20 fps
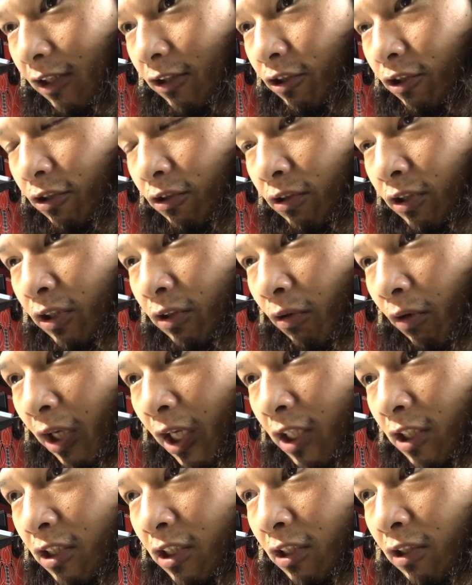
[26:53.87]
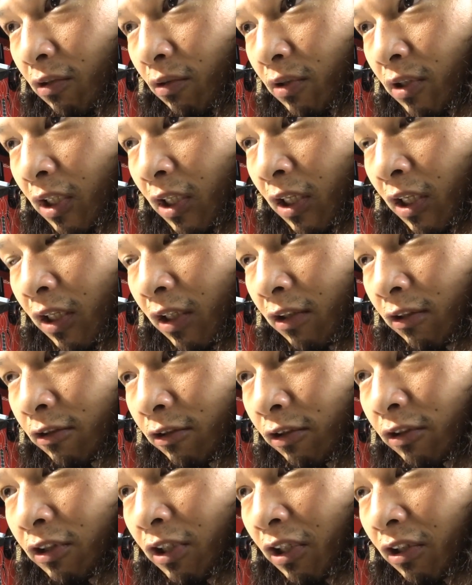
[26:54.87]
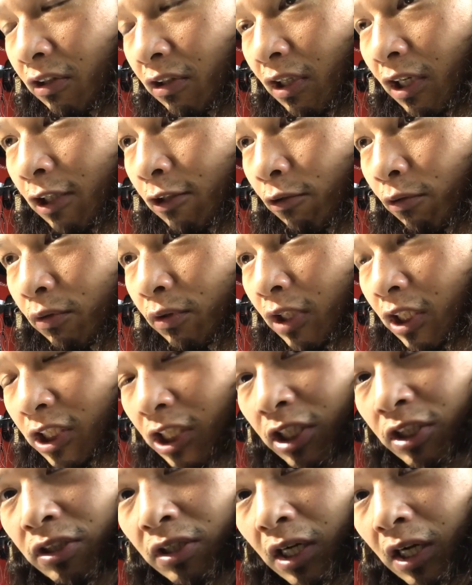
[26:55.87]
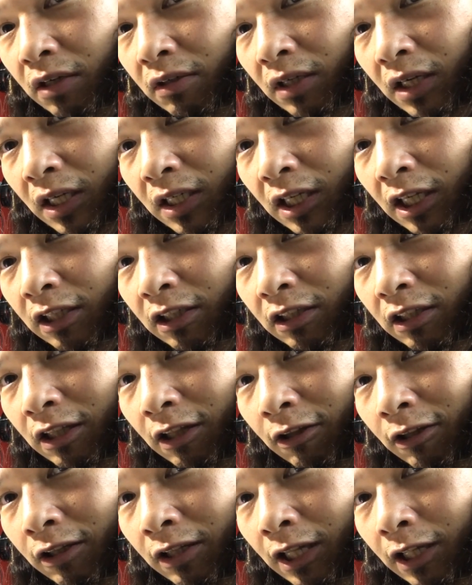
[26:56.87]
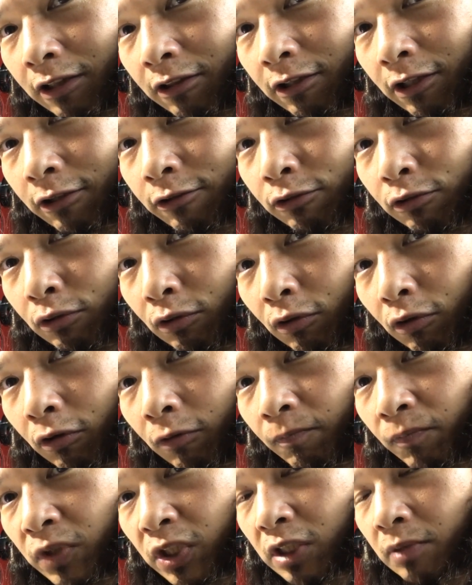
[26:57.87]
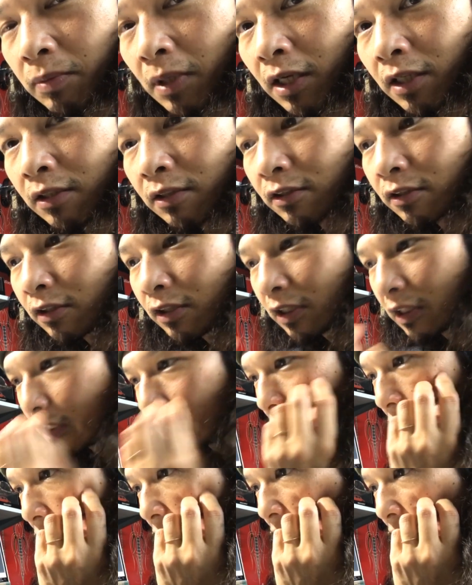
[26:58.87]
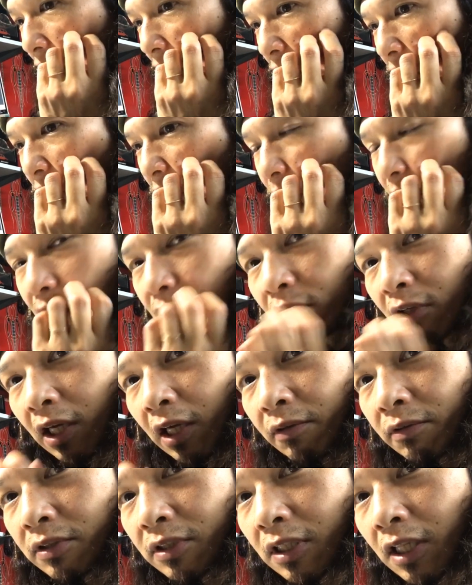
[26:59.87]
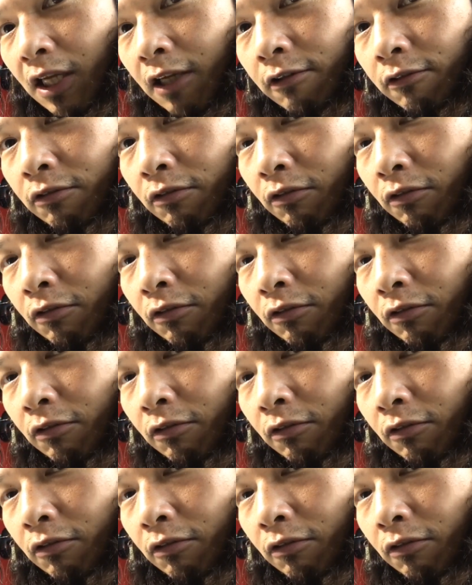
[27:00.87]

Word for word: チューンドエンジン乗せるって言ったらどんな車種があるかなってなっていくと、一番自分のライフスタイル